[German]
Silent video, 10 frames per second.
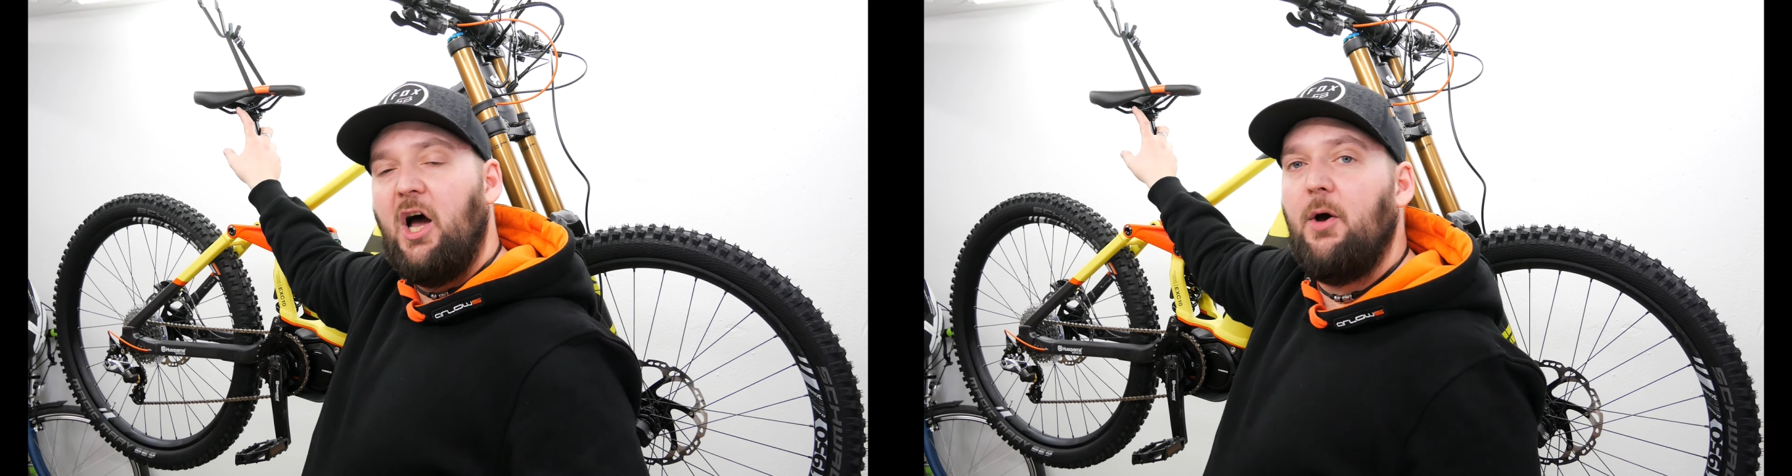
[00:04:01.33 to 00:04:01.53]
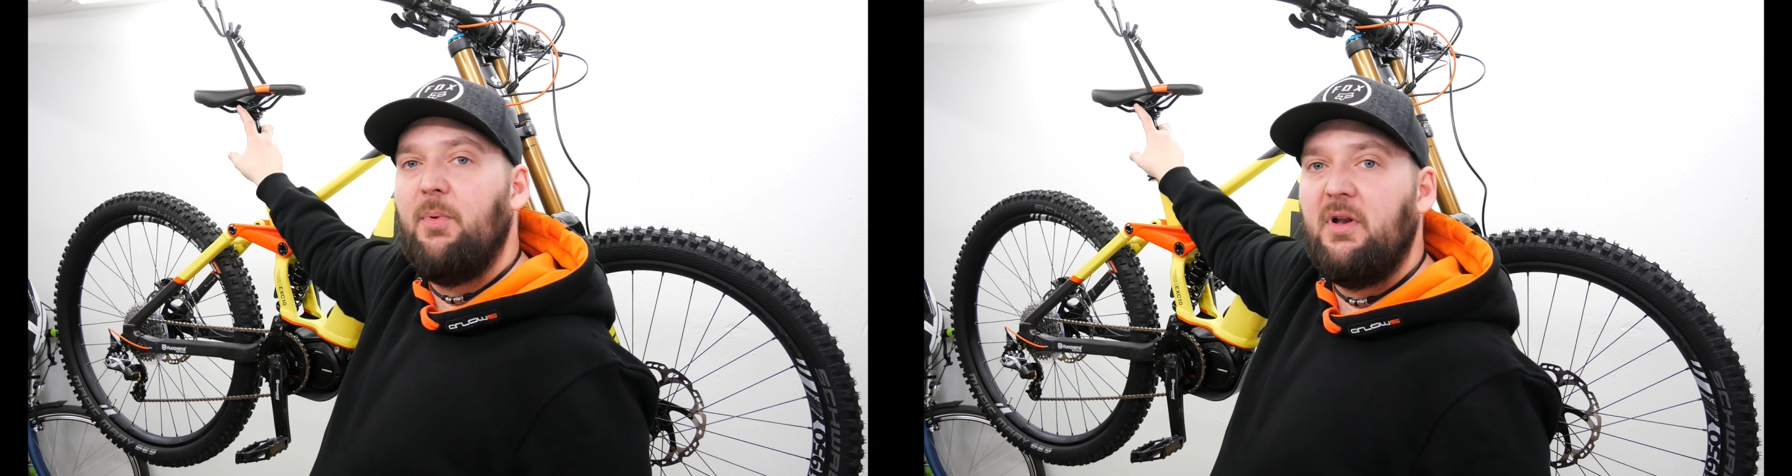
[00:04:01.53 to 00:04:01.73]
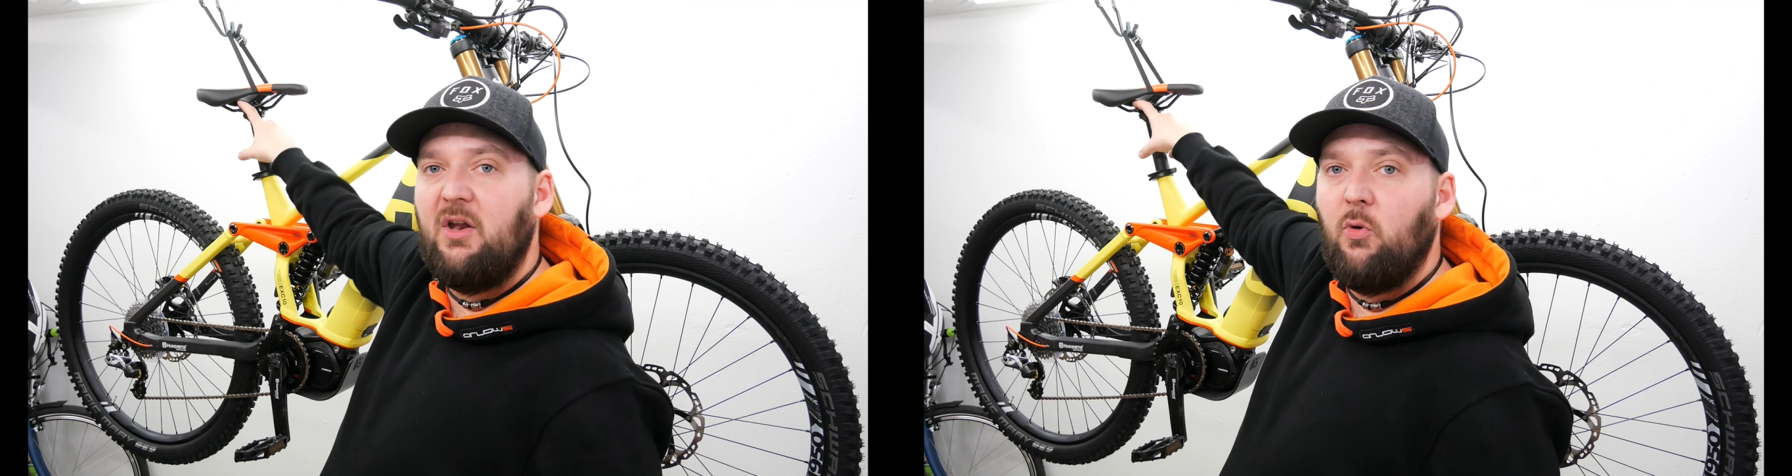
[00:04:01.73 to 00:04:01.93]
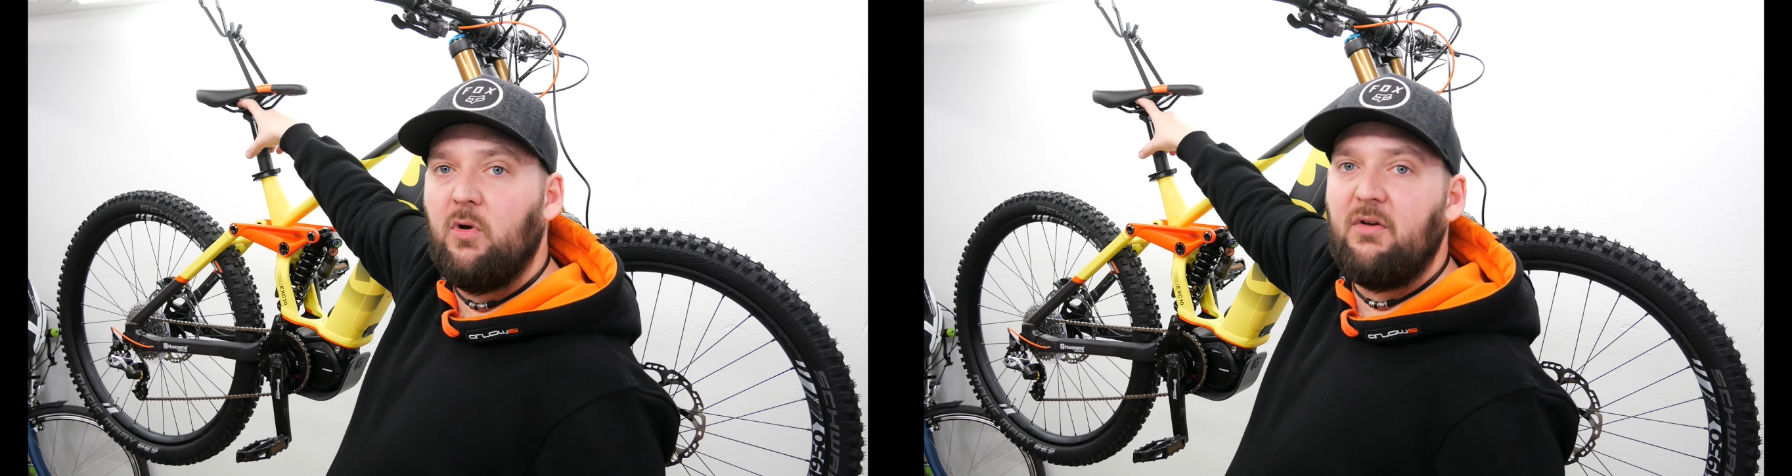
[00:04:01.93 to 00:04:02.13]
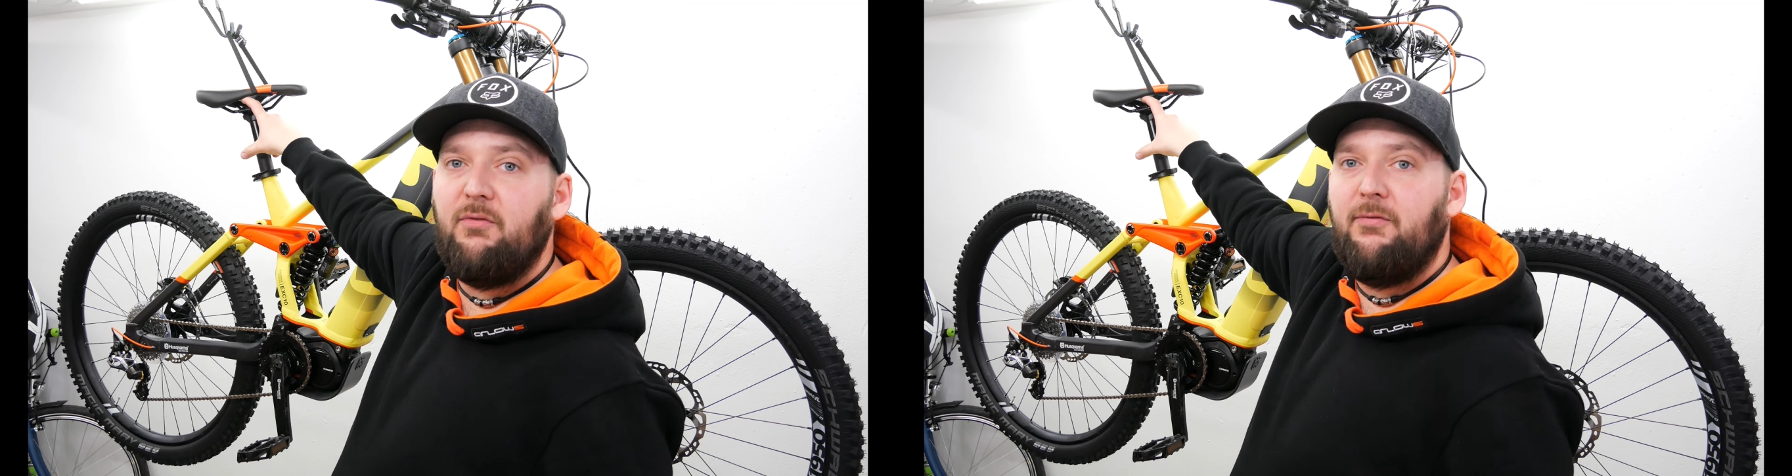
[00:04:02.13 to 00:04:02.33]
haben dann
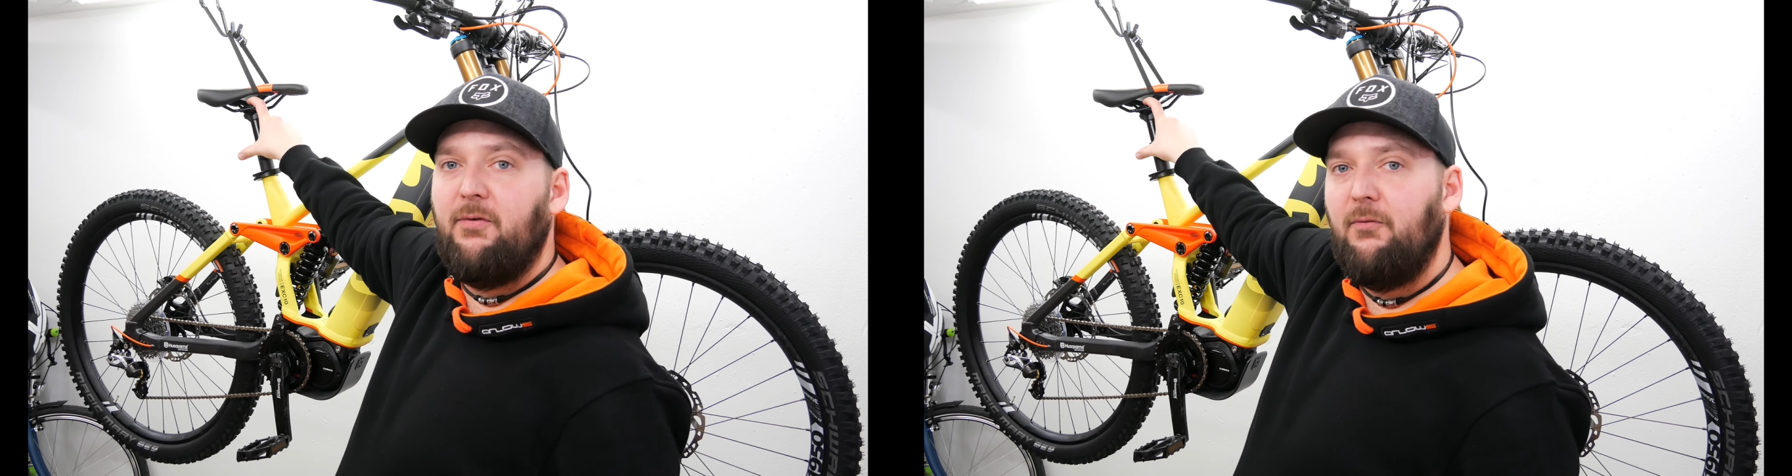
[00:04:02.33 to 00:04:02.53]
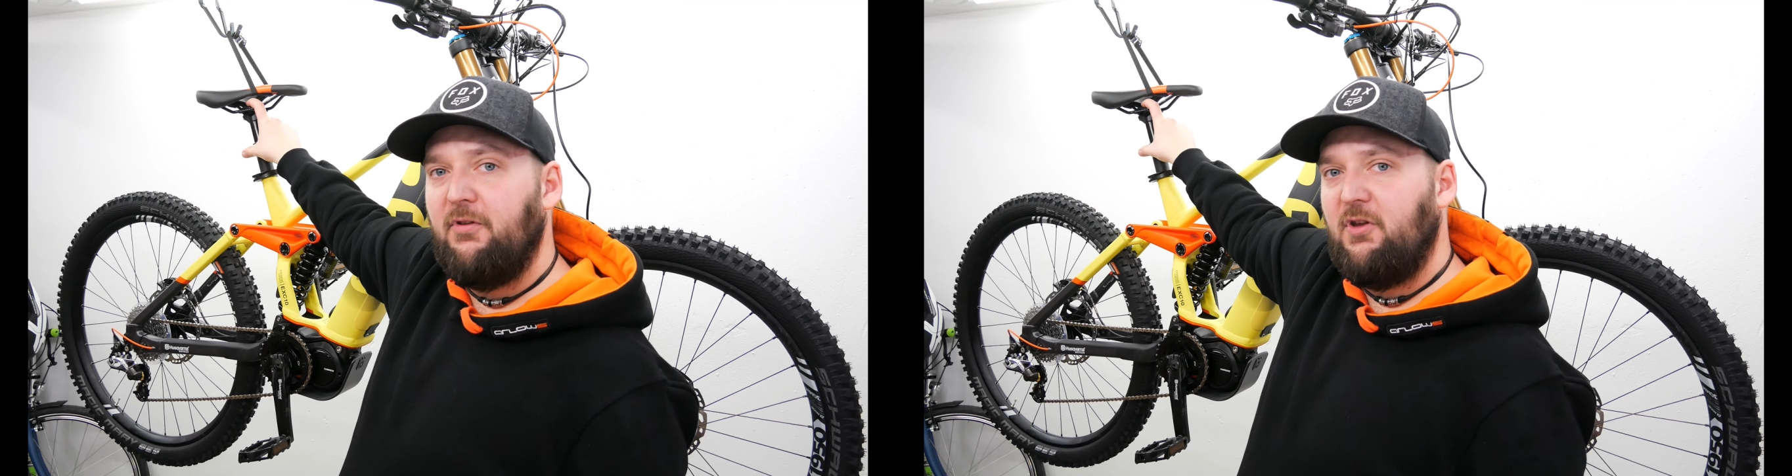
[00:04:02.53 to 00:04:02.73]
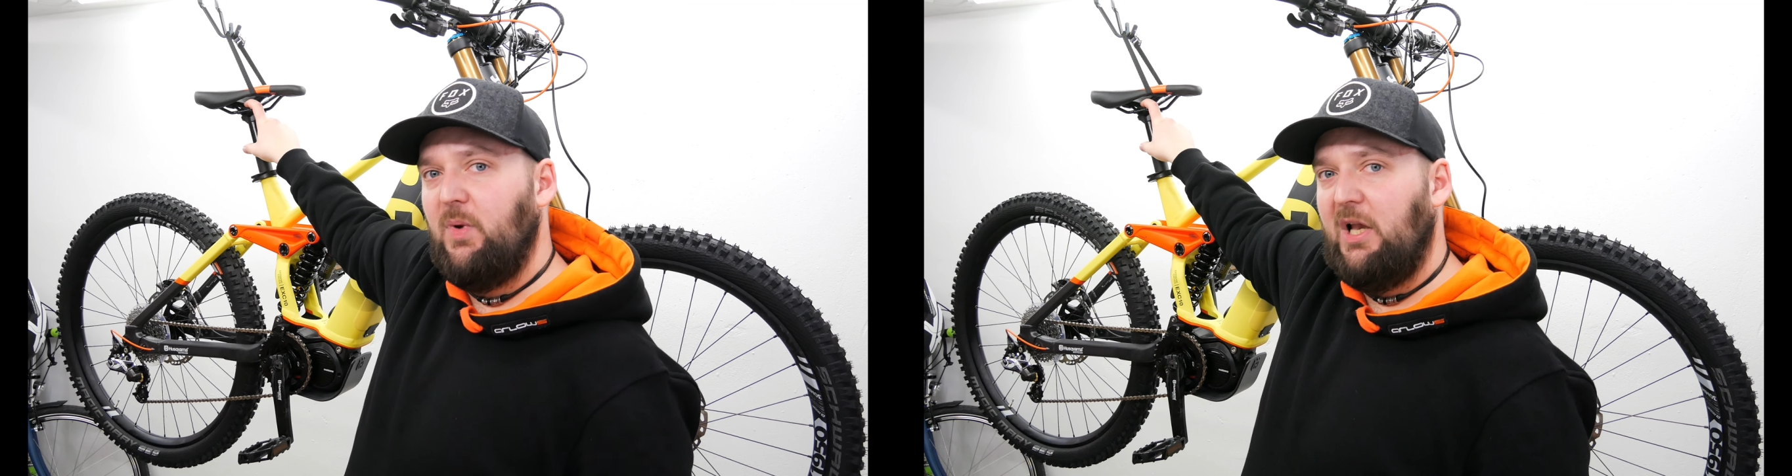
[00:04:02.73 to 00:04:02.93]
115